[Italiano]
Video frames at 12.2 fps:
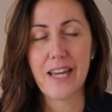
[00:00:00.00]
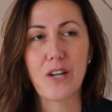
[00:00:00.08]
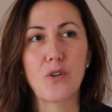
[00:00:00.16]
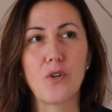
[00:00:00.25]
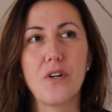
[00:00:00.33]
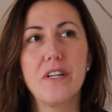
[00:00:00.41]

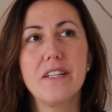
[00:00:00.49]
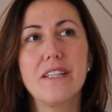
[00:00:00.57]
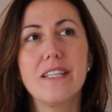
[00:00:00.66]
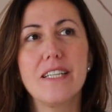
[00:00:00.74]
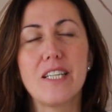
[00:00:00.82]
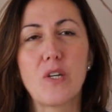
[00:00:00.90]
Ecco,
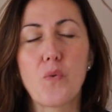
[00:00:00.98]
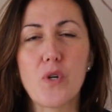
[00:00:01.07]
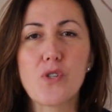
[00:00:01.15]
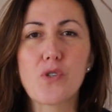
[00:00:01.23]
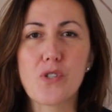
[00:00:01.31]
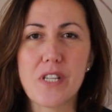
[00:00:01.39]
in
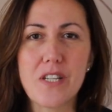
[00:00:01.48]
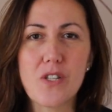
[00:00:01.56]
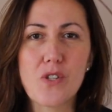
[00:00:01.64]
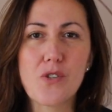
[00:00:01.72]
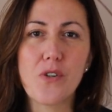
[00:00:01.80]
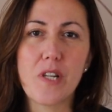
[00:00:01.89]
questo
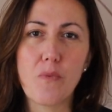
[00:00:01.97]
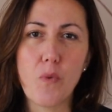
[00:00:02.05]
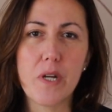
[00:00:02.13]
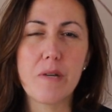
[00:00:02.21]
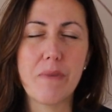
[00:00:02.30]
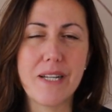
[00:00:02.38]
senso le
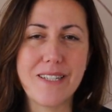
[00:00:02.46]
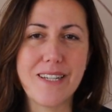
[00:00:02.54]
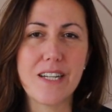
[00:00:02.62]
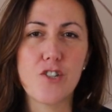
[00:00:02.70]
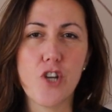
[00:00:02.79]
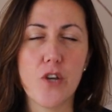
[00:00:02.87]
buone
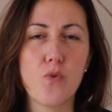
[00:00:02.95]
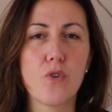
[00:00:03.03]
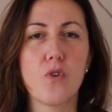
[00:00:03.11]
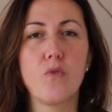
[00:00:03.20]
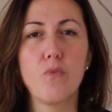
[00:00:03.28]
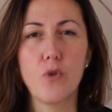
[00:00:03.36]
maniere ci
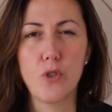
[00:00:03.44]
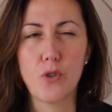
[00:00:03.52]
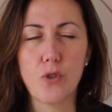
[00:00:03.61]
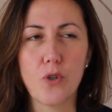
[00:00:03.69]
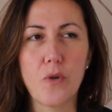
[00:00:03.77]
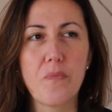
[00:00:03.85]
aiutano
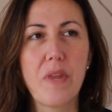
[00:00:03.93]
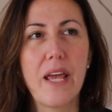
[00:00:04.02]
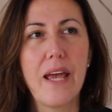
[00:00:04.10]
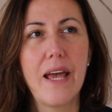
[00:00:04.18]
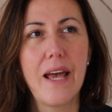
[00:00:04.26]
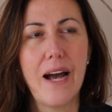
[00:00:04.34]
molto
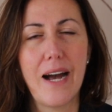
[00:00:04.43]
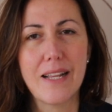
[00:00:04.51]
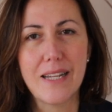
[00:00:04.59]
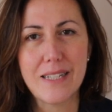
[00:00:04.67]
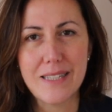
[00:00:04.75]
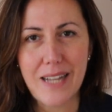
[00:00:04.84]
ad
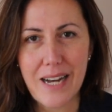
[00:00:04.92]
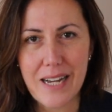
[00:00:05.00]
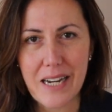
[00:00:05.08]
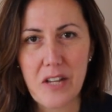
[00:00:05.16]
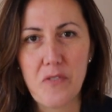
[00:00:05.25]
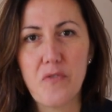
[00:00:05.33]

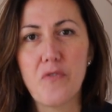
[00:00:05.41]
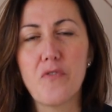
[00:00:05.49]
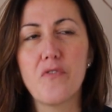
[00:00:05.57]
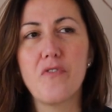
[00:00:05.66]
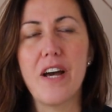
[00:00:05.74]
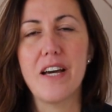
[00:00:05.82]
andare
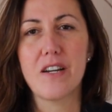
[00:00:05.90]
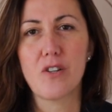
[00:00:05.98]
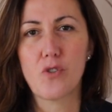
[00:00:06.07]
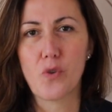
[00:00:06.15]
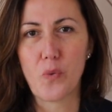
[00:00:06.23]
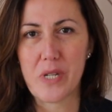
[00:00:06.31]

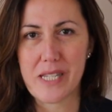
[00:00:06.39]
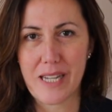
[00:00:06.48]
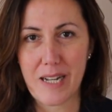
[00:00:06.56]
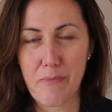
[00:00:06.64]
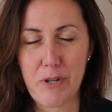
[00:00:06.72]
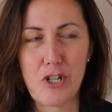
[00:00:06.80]
verso questa
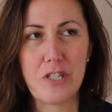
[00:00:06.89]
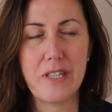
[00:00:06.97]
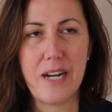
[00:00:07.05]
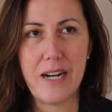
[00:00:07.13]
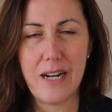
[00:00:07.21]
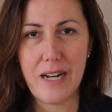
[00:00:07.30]

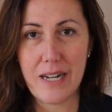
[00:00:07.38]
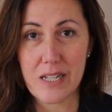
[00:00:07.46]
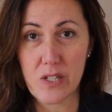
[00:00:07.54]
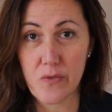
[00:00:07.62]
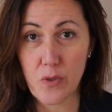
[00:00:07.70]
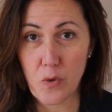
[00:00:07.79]
capacità, a
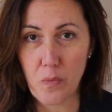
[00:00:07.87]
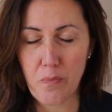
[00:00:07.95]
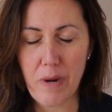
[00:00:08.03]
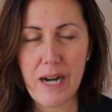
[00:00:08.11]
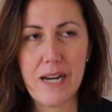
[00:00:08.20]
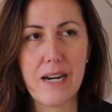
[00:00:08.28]

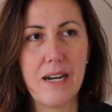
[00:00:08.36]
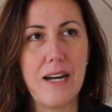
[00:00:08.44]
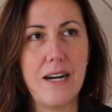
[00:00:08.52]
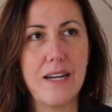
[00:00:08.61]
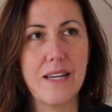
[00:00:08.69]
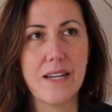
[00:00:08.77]

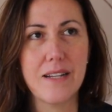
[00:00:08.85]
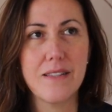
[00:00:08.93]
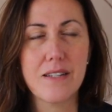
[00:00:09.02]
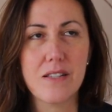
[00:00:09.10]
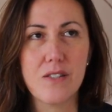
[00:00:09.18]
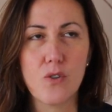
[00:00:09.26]
svilupparla e a
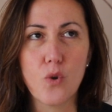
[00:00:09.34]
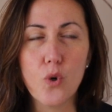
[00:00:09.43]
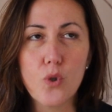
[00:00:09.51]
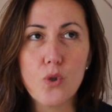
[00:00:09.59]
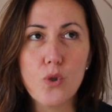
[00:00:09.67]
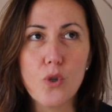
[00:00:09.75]
rendersi
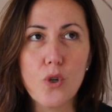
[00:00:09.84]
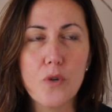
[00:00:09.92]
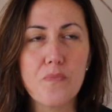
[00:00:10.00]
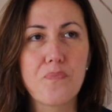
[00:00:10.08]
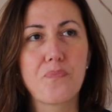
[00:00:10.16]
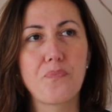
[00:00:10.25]

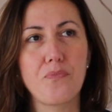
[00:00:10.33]
conto